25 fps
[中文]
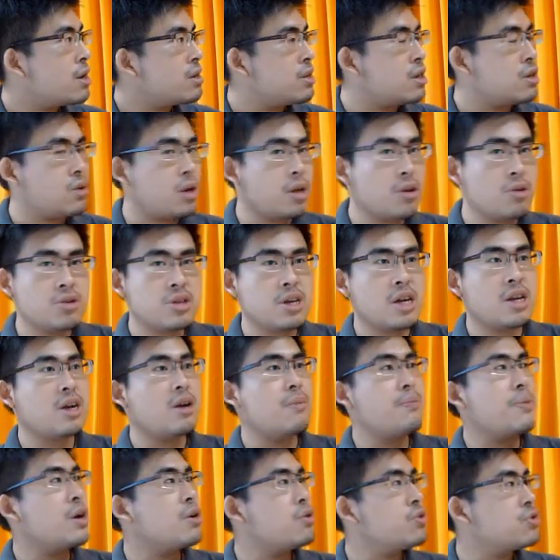你都用这样的
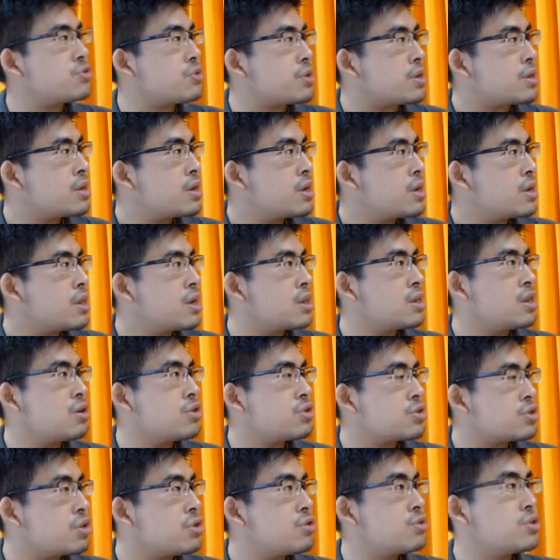一个标准，那
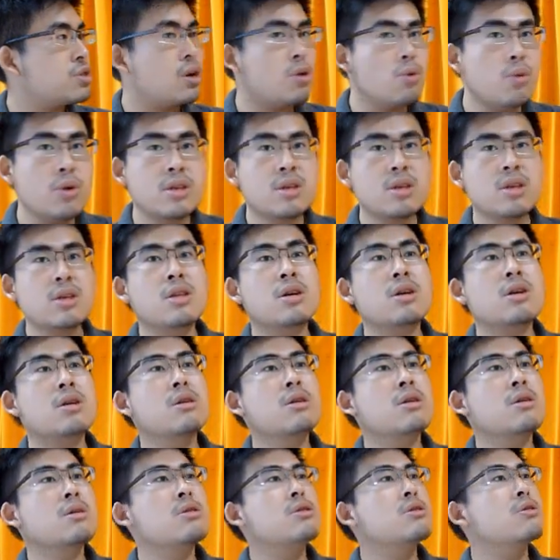到时候这个问题呢
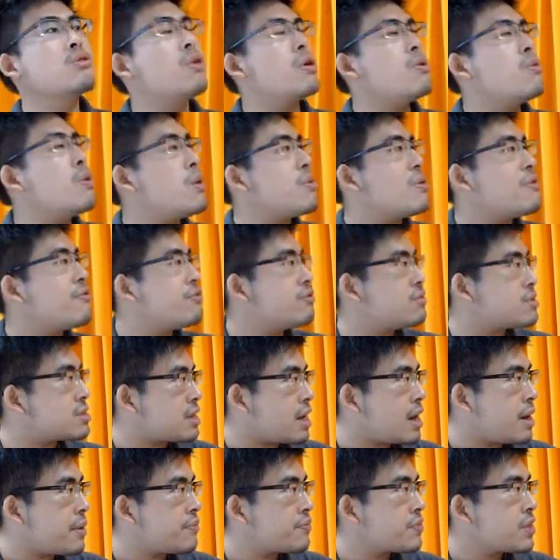是会越来越复
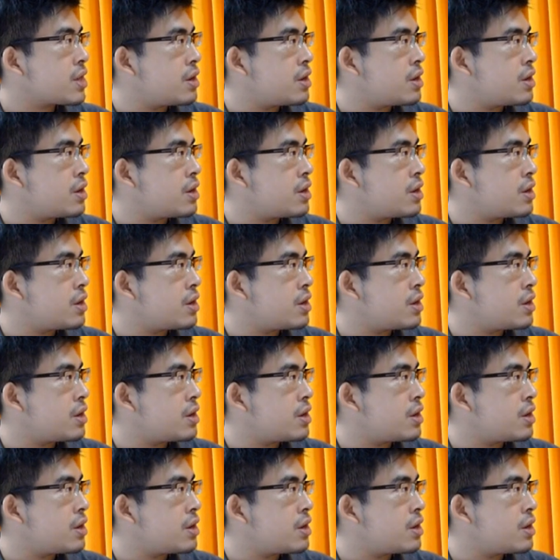杂，